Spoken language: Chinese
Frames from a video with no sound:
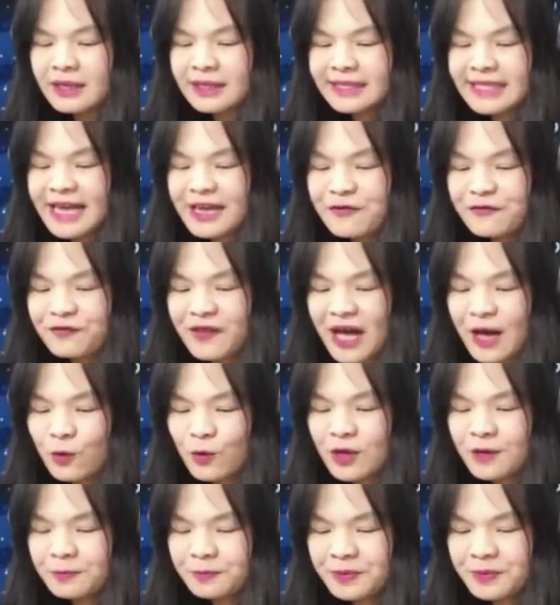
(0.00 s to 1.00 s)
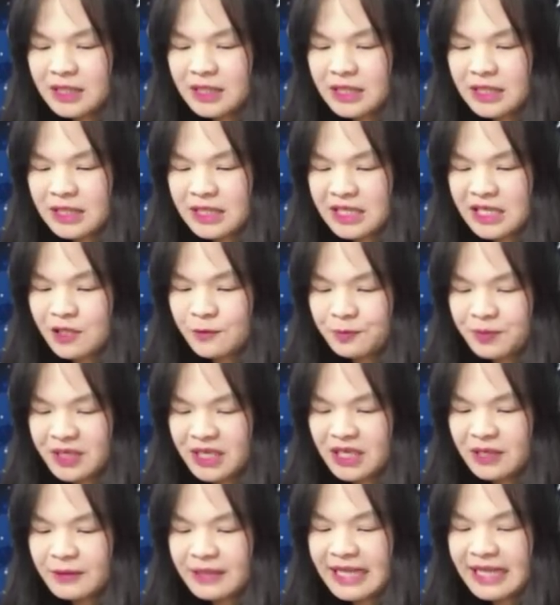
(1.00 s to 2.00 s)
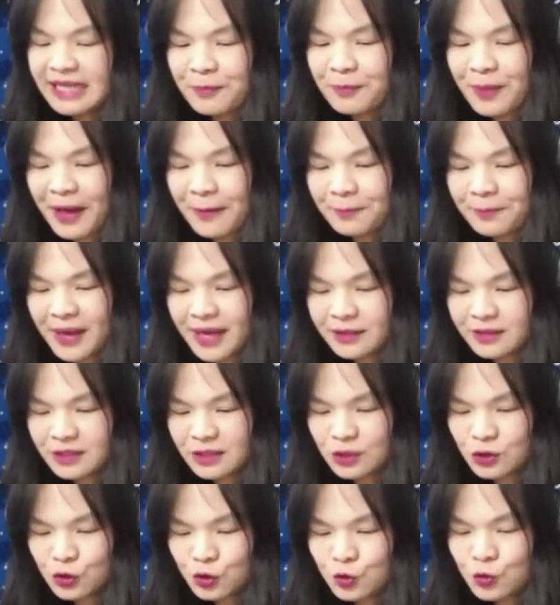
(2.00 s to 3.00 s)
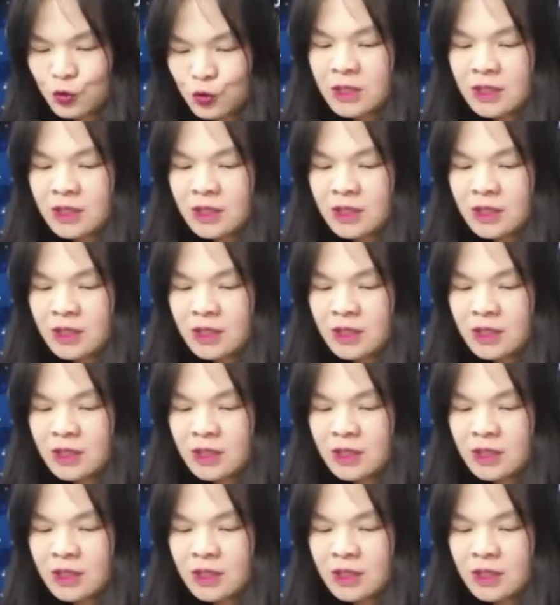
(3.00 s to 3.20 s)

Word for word: 蔡发文 PTTP 大阪办事处，